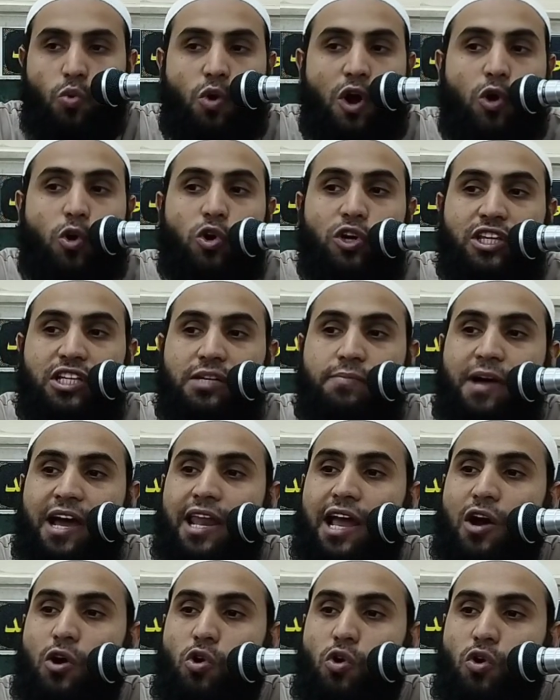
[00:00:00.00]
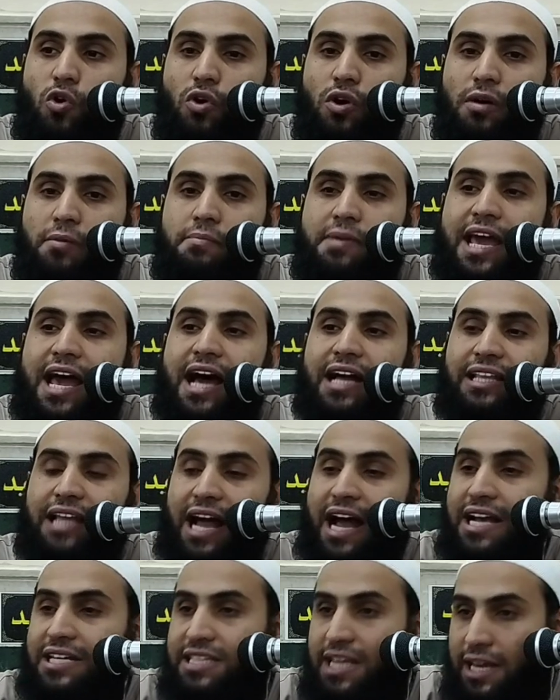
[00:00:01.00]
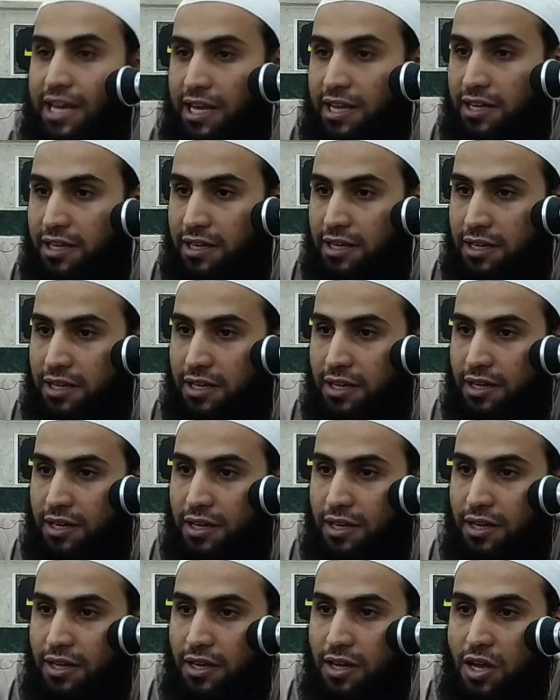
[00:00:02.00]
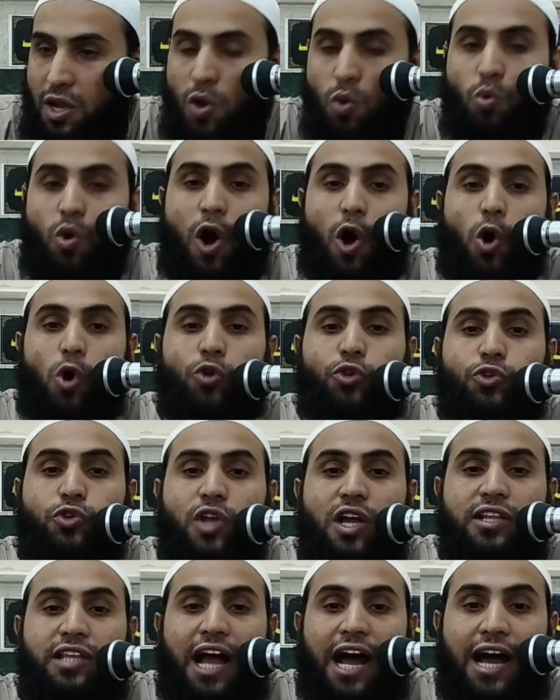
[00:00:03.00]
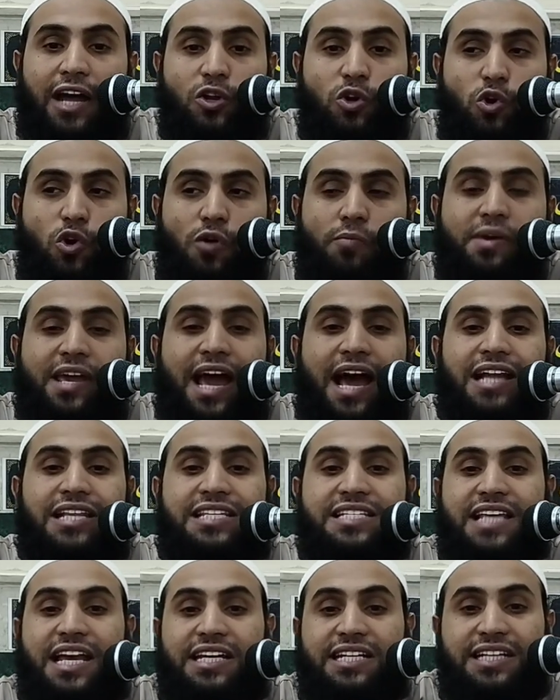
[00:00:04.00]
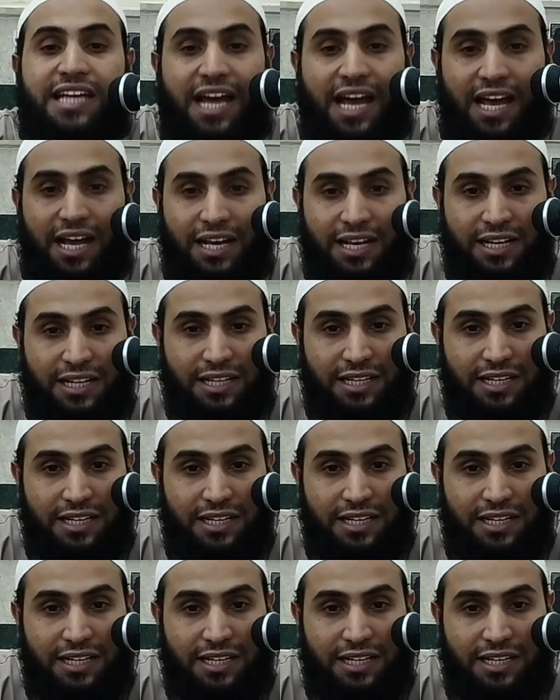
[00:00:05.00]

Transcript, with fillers: وكتب له مئة حسنة وحطت عنه مئة سيئة